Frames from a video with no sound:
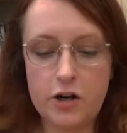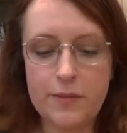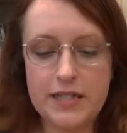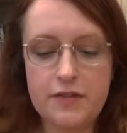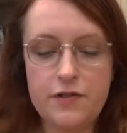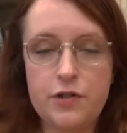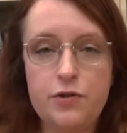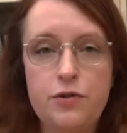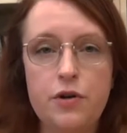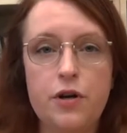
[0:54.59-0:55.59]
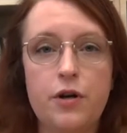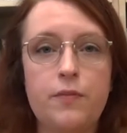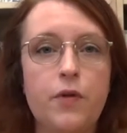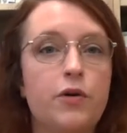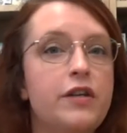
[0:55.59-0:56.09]
individu,
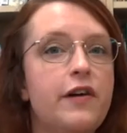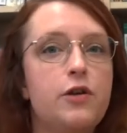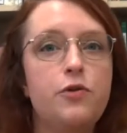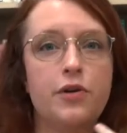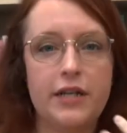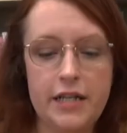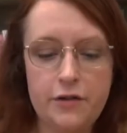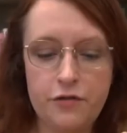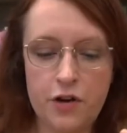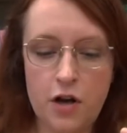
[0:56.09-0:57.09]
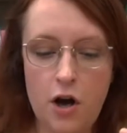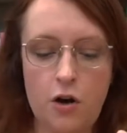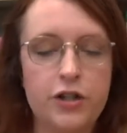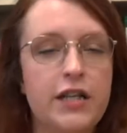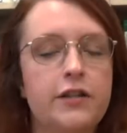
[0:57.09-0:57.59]
euh, on évalue un livre,
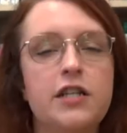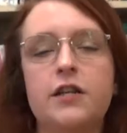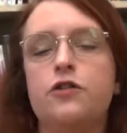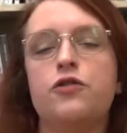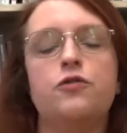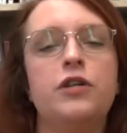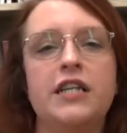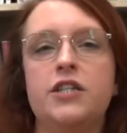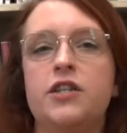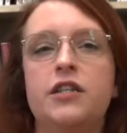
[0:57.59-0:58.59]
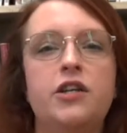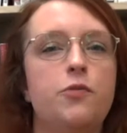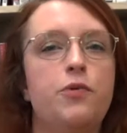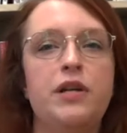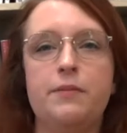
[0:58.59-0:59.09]
on a tendance à toujours questionner un
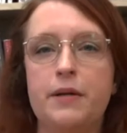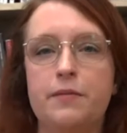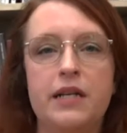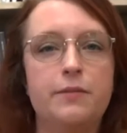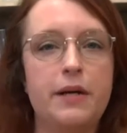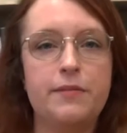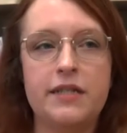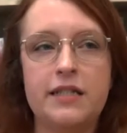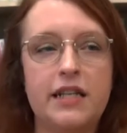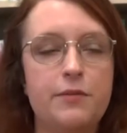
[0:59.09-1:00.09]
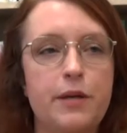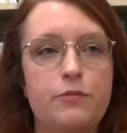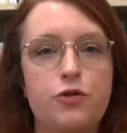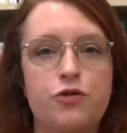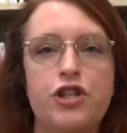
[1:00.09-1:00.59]
peu les mêmes, les mêmes, les
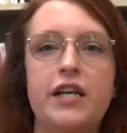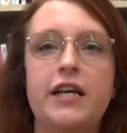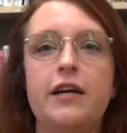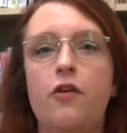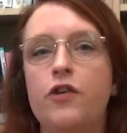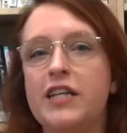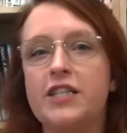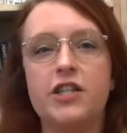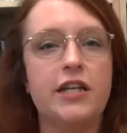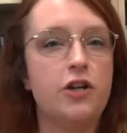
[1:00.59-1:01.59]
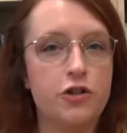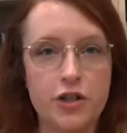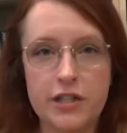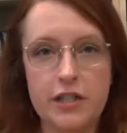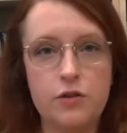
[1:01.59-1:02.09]
mêmes sujets. On va questionner
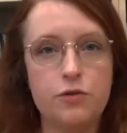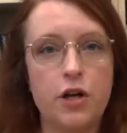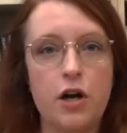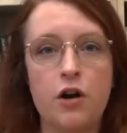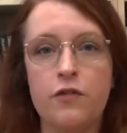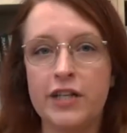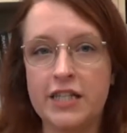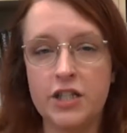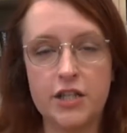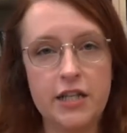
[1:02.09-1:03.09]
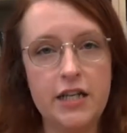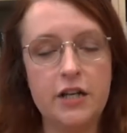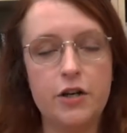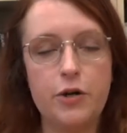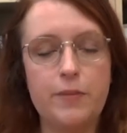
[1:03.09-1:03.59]
l'autorité de l'auteur, on va questionner
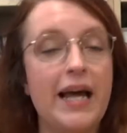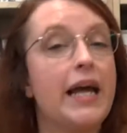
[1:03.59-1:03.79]
euh, la